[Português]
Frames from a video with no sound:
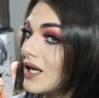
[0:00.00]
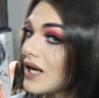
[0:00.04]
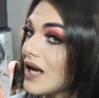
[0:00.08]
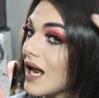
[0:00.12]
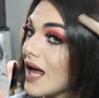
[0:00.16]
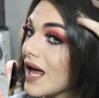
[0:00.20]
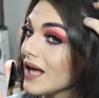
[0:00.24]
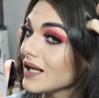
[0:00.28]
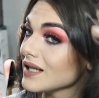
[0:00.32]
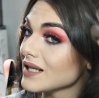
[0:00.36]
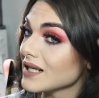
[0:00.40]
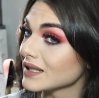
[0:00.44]

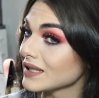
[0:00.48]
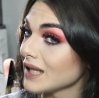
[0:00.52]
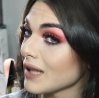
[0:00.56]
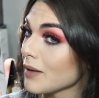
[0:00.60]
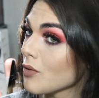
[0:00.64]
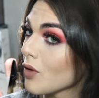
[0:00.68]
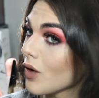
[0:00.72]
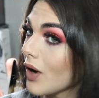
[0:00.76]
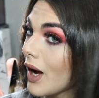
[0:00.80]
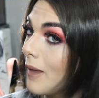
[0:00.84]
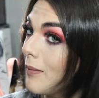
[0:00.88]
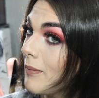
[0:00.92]
né,
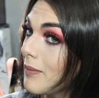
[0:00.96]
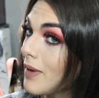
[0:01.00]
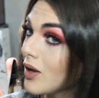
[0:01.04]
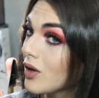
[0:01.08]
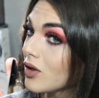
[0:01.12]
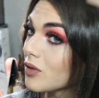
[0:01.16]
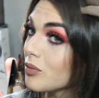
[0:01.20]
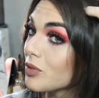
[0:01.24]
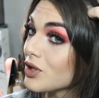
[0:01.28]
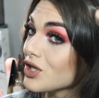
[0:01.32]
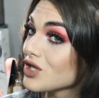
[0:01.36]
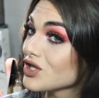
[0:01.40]
hidratar meu cabelo
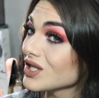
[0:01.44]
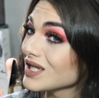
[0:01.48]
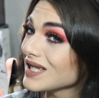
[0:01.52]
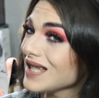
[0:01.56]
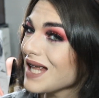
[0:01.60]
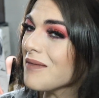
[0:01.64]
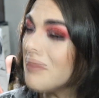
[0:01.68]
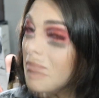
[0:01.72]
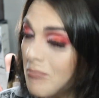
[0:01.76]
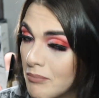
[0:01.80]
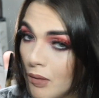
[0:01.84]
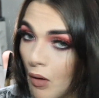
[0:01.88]
cabelos, por isso que
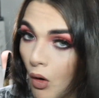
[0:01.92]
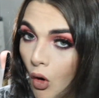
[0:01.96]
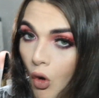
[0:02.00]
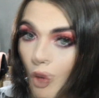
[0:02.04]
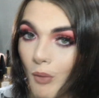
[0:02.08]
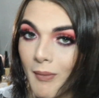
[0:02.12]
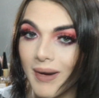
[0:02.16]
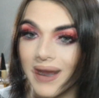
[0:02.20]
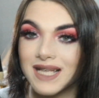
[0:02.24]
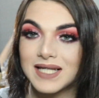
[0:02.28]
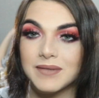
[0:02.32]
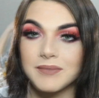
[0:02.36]
tá
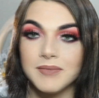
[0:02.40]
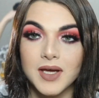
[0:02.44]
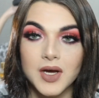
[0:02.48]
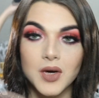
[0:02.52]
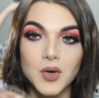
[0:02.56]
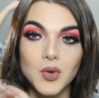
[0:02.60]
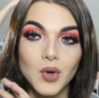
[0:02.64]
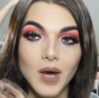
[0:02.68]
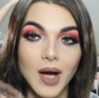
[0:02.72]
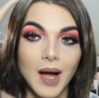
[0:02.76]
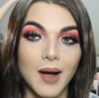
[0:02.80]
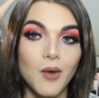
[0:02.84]
bom, mas
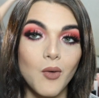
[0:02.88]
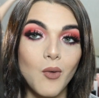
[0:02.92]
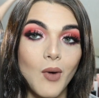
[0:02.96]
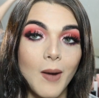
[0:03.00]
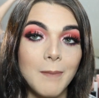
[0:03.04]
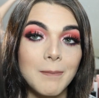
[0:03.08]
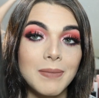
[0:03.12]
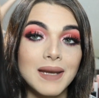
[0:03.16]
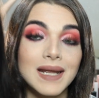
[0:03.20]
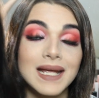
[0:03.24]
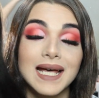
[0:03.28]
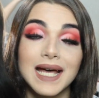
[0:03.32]
meu, o
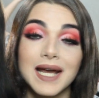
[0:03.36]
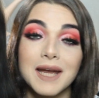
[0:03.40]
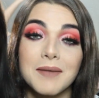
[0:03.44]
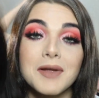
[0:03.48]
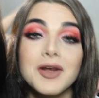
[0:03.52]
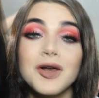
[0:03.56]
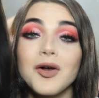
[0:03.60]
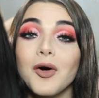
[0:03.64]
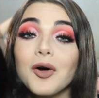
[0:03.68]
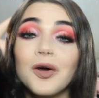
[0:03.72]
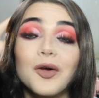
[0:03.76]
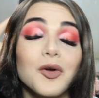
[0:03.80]
aplique era
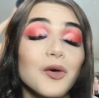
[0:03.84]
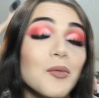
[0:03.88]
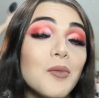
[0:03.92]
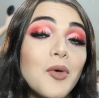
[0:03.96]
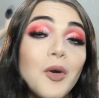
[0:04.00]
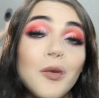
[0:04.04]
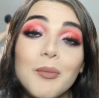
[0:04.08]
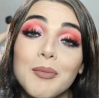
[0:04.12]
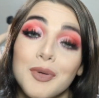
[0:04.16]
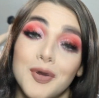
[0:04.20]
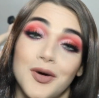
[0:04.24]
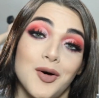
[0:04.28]
melhor pro
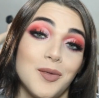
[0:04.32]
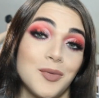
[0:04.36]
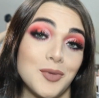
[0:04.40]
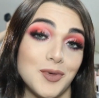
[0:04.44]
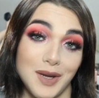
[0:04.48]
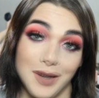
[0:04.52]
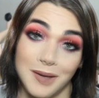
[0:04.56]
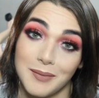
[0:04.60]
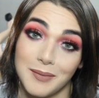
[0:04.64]
meu próprio